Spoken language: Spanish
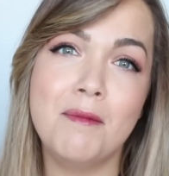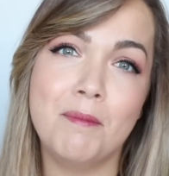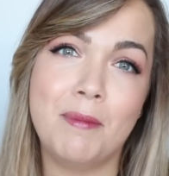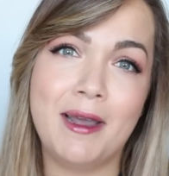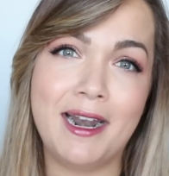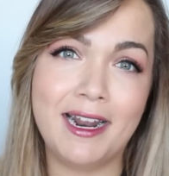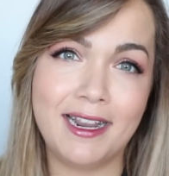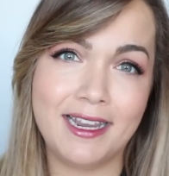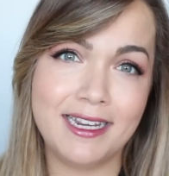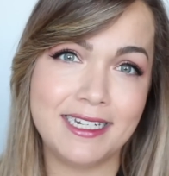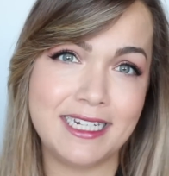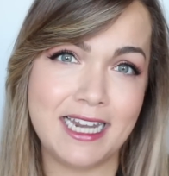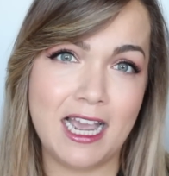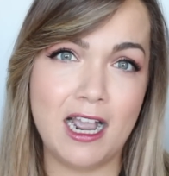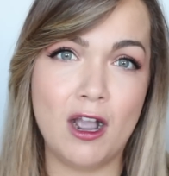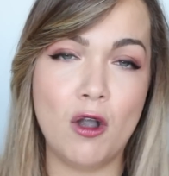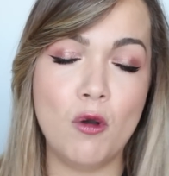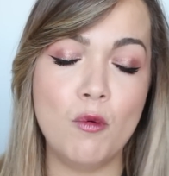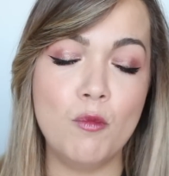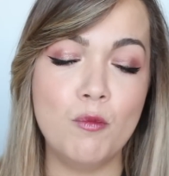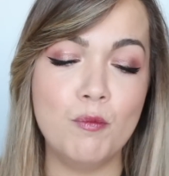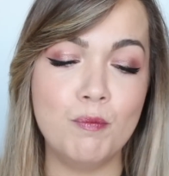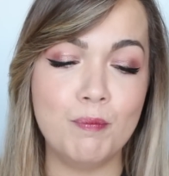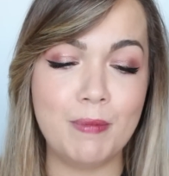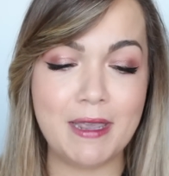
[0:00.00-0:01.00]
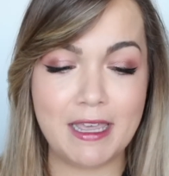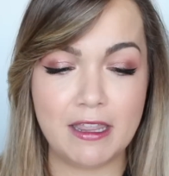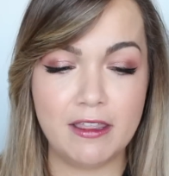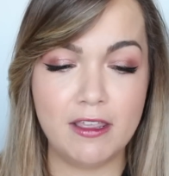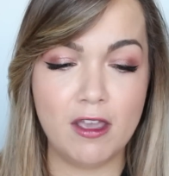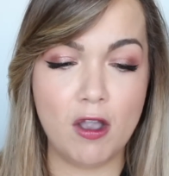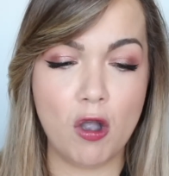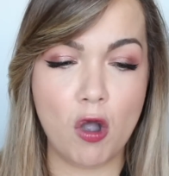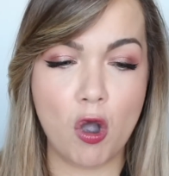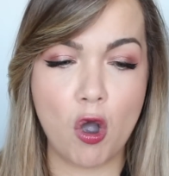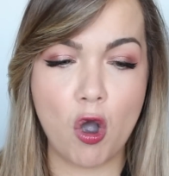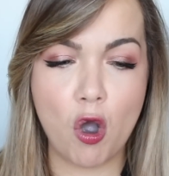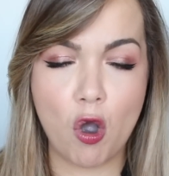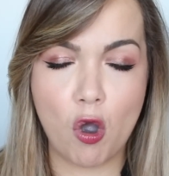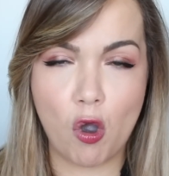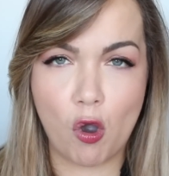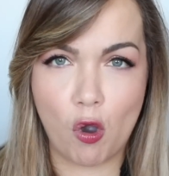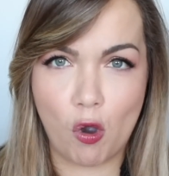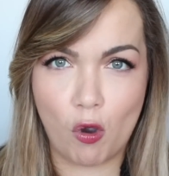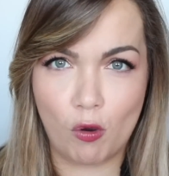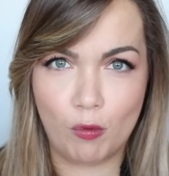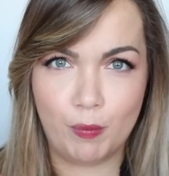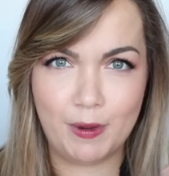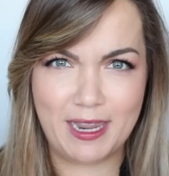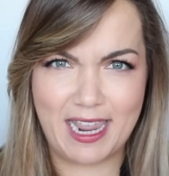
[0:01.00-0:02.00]
para que se haga un
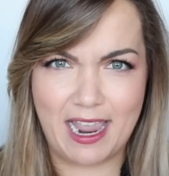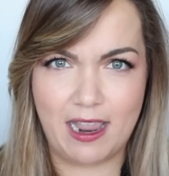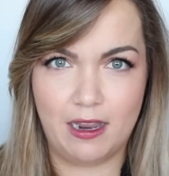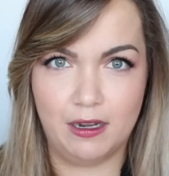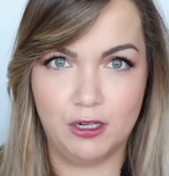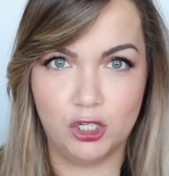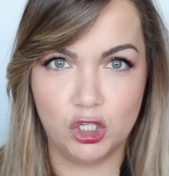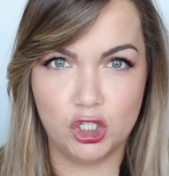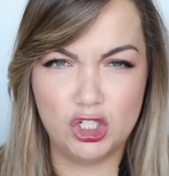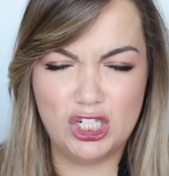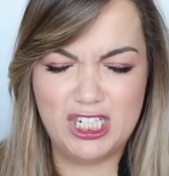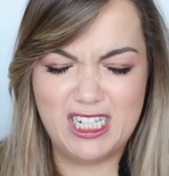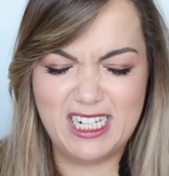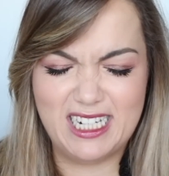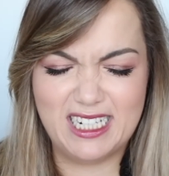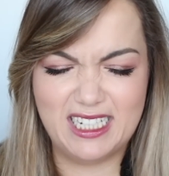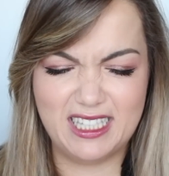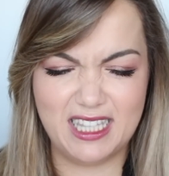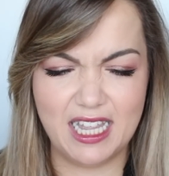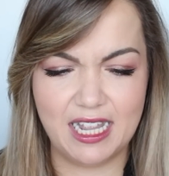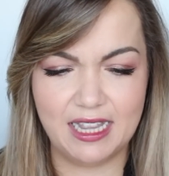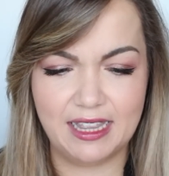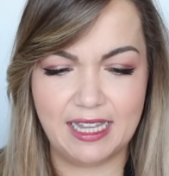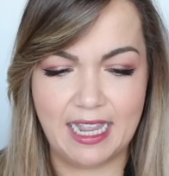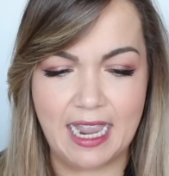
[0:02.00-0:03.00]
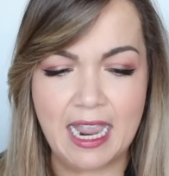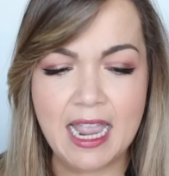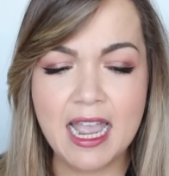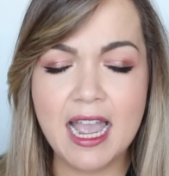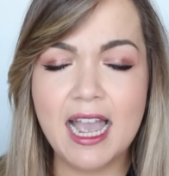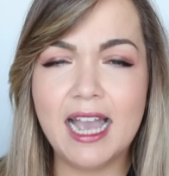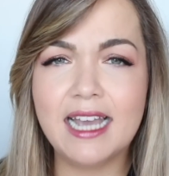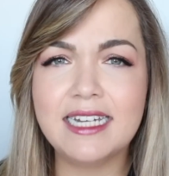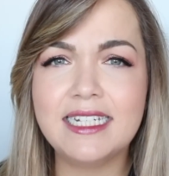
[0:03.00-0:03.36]
vídeo bien, consistente.